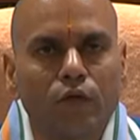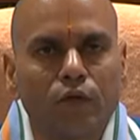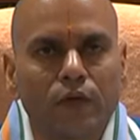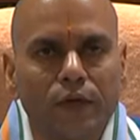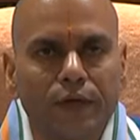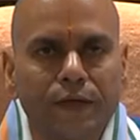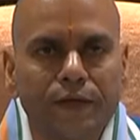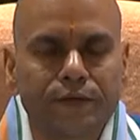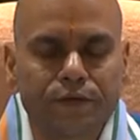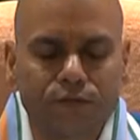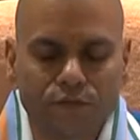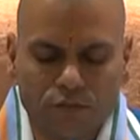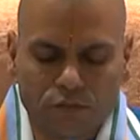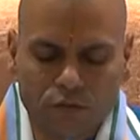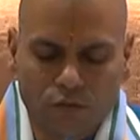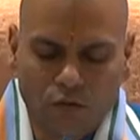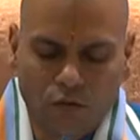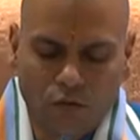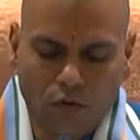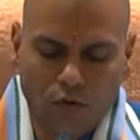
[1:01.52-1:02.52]
ఐదు టికెట్స్
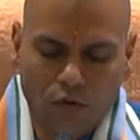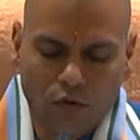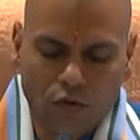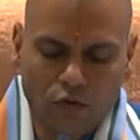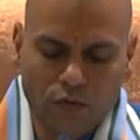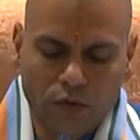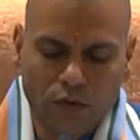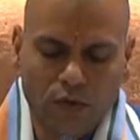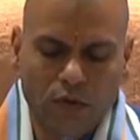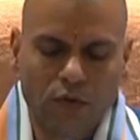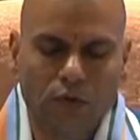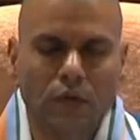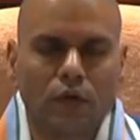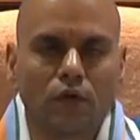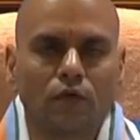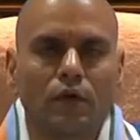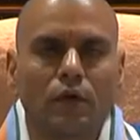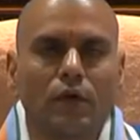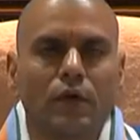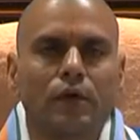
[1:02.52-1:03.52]
అక్టోబర్ నెల
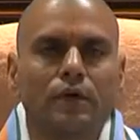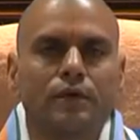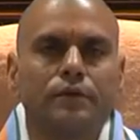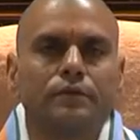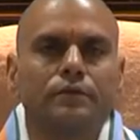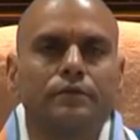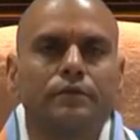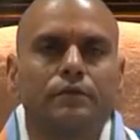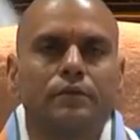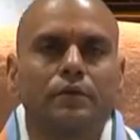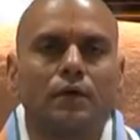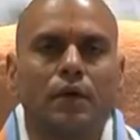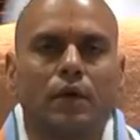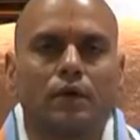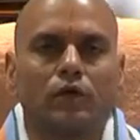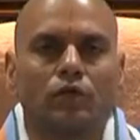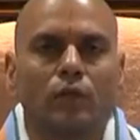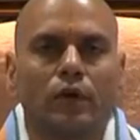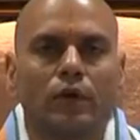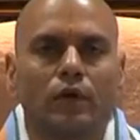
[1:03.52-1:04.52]
తాలూకా
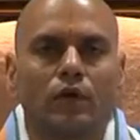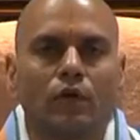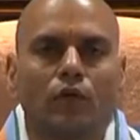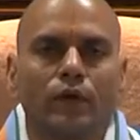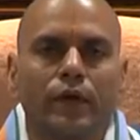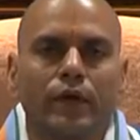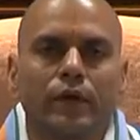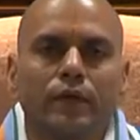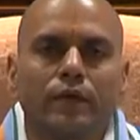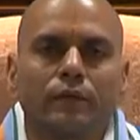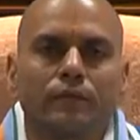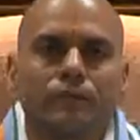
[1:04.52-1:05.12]
అందుబాటులో ఉన్నాయి